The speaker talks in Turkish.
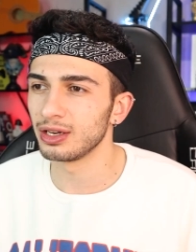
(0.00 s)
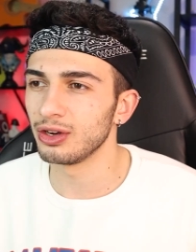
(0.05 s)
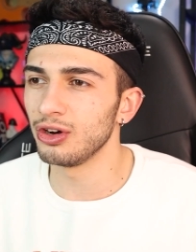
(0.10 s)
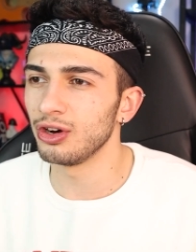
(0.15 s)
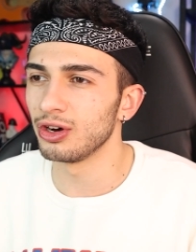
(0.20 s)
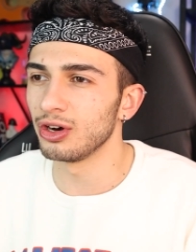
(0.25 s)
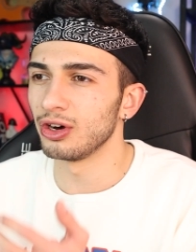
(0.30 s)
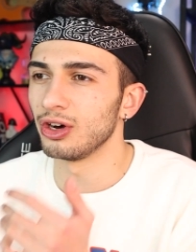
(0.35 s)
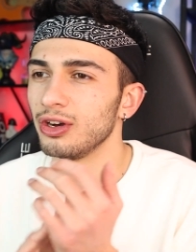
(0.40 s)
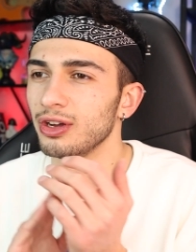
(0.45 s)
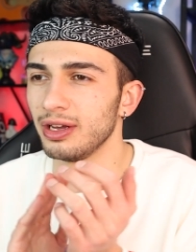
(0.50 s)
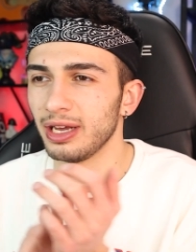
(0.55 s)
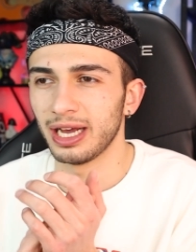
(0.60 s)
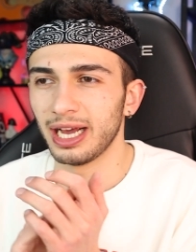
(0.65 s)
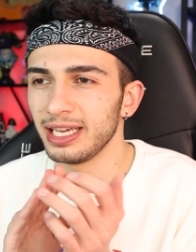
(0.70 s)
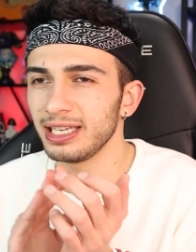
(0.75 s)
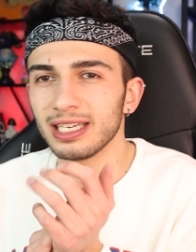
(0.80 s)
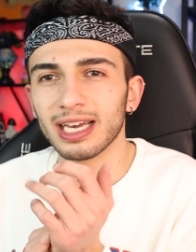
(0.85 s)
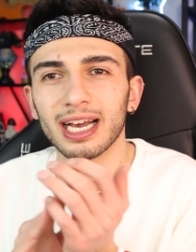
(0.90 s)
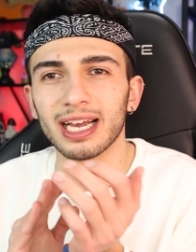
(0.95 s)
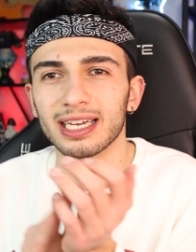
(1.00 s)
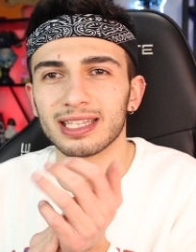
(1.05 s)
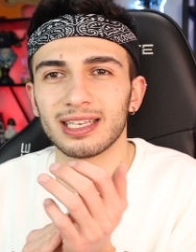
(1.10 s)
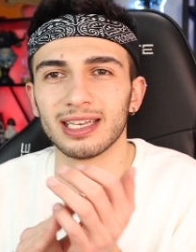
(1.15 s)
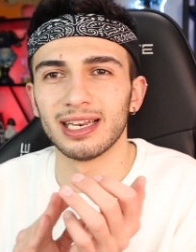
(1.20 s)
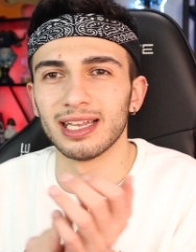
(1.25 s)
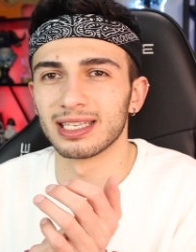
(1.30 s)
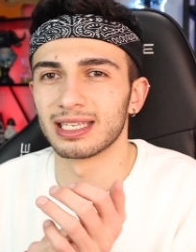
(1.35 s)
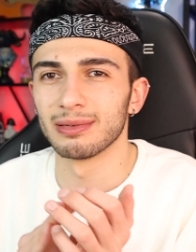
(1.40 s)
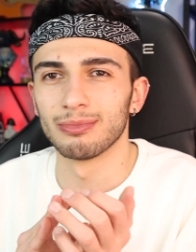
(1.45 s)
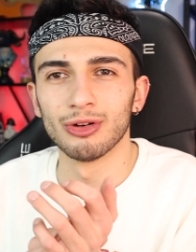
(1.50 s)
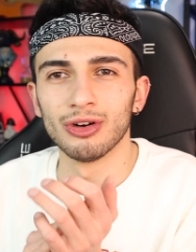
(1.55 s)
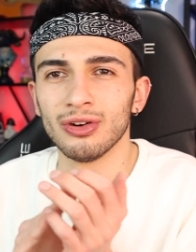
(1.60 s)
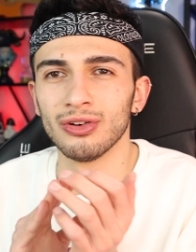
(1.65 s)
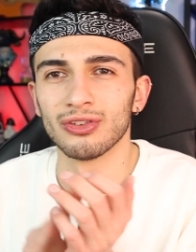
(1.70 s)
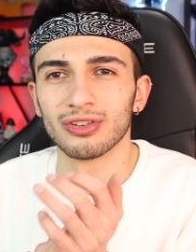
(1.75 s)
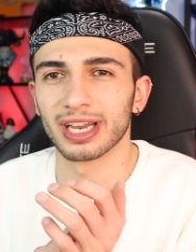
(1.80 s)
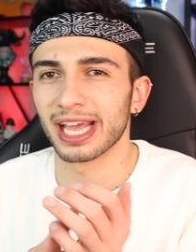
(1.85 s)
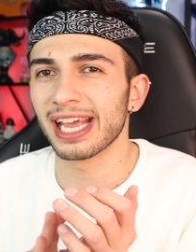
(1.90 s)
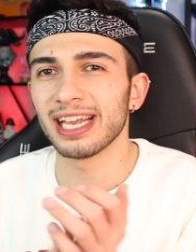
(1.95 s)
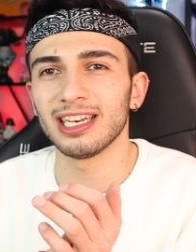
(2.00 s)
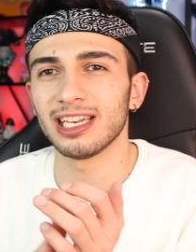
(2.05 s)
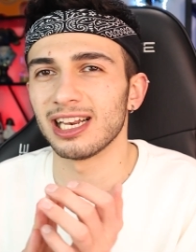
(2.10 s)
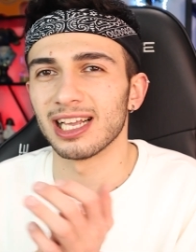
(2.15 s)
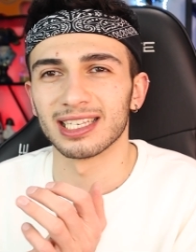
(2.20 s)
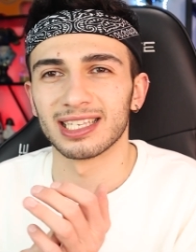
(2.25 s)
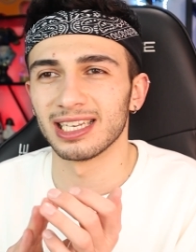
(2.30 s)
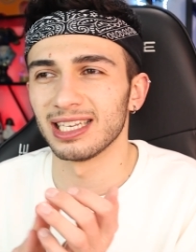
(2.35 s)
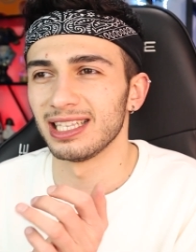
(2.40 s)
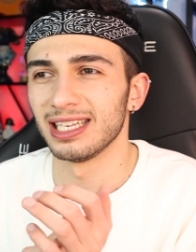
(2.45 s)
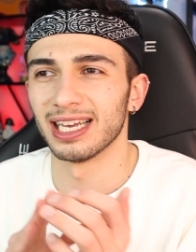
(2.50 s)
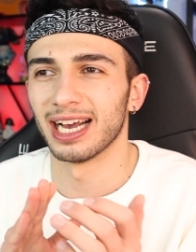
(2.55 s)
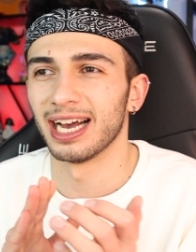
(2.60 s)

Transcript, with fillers: Oho hangi hayat hilesi bu? Neyin hilesiydi